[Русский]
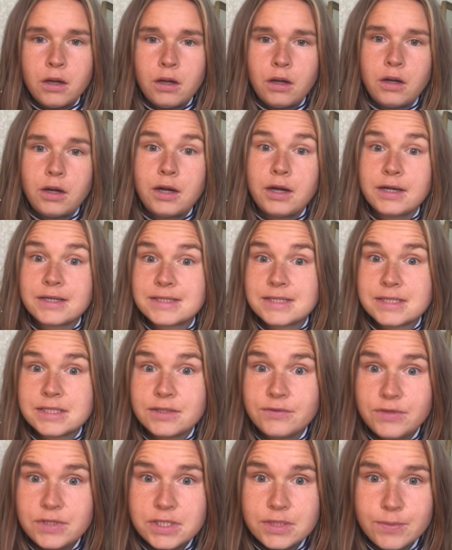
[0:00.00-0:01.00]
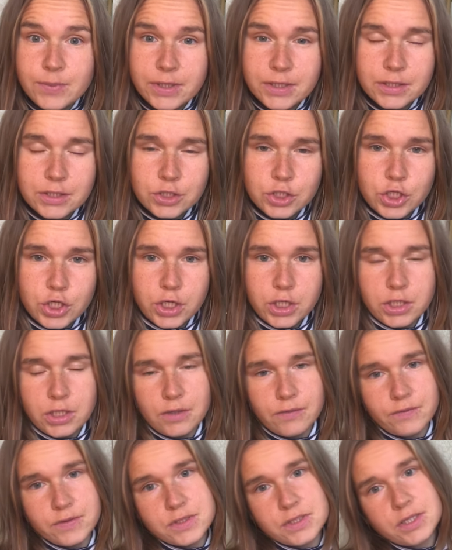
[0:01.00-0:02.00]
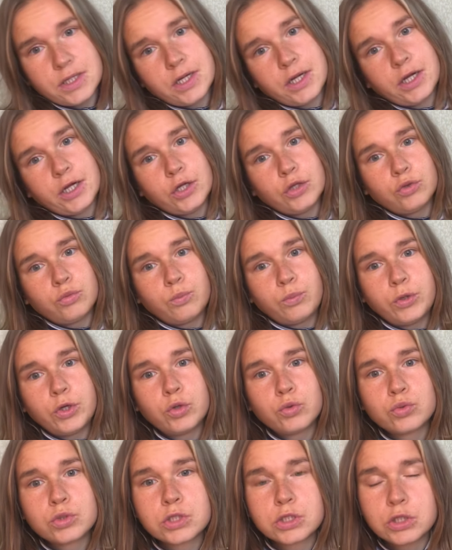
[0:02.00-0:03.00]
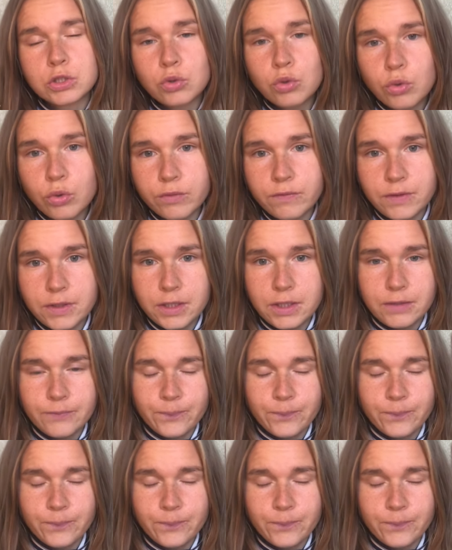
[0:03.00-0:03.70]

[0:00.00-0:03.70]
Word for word: А, созависимые отношения возникают при условии